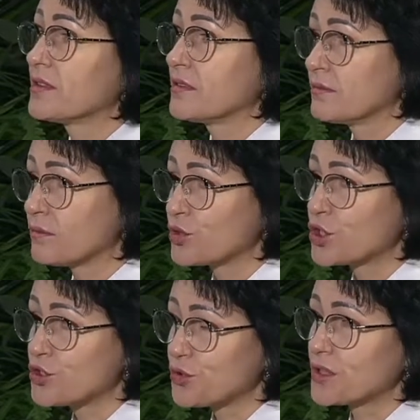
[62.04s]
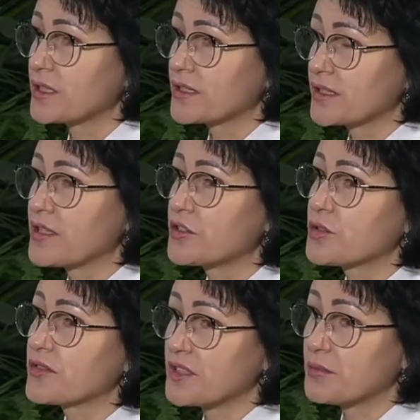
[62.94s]
может четко контролировать
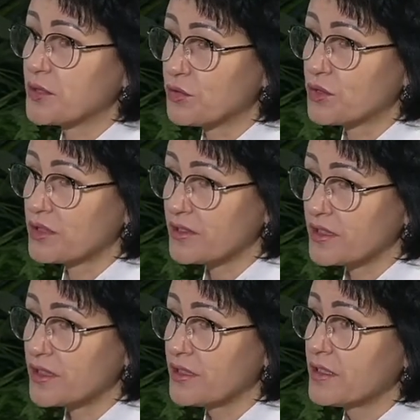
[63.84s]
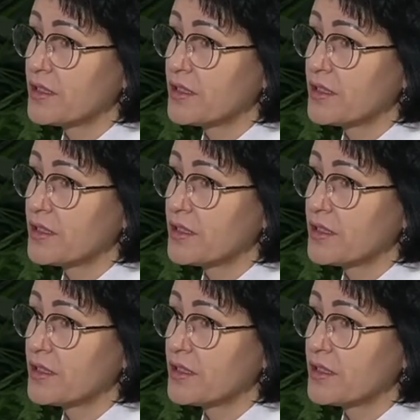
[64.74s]
свои потоки воды,